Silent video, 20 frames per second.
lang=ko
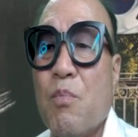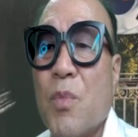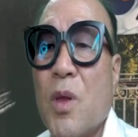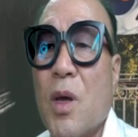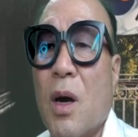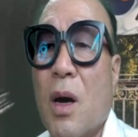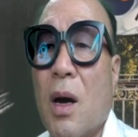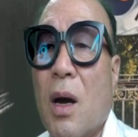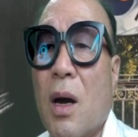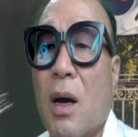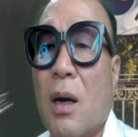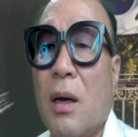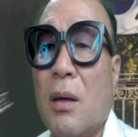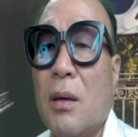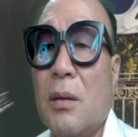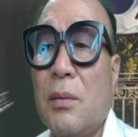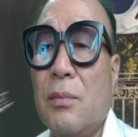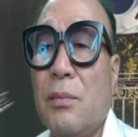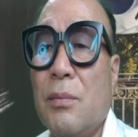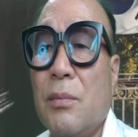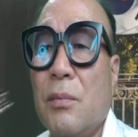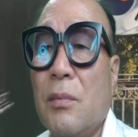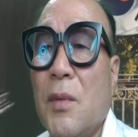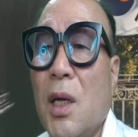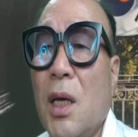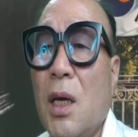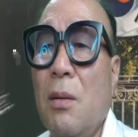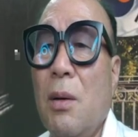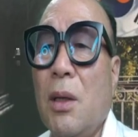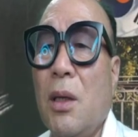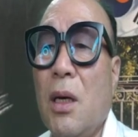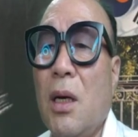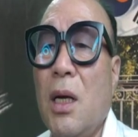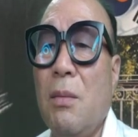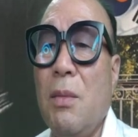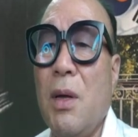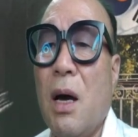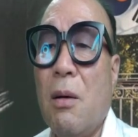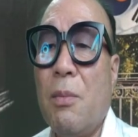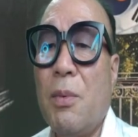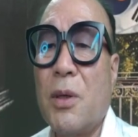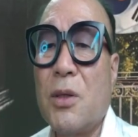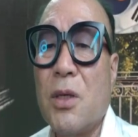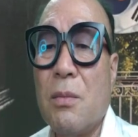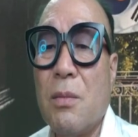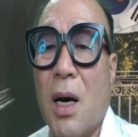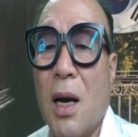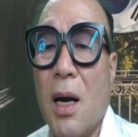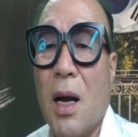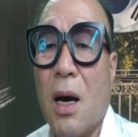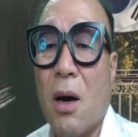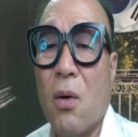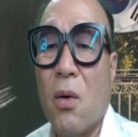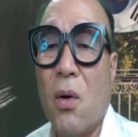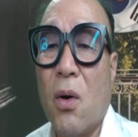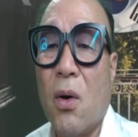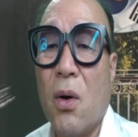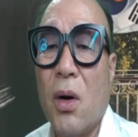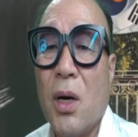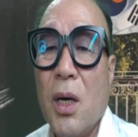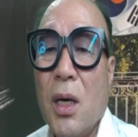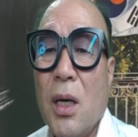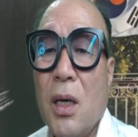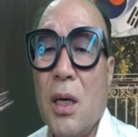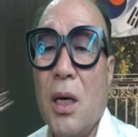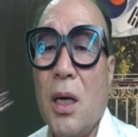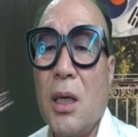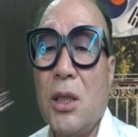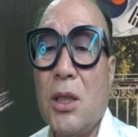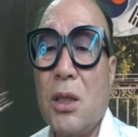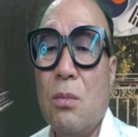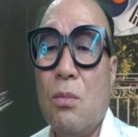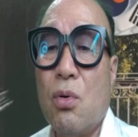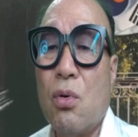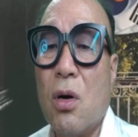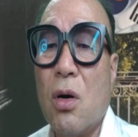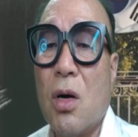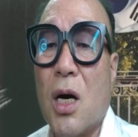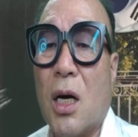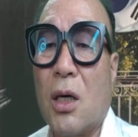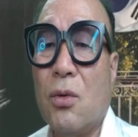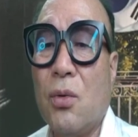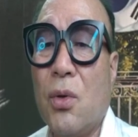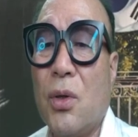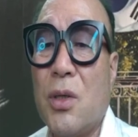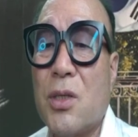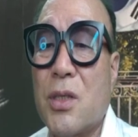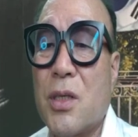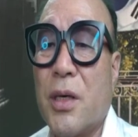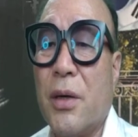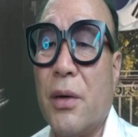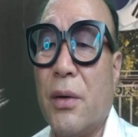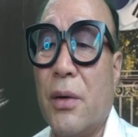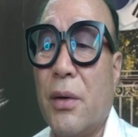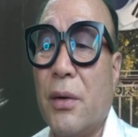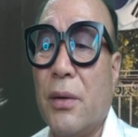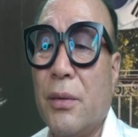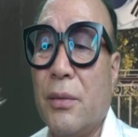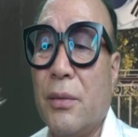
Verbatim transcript: 자, 이때는 이미 아 벌써 말랐고 여기 지금 물을 가두고 있어요.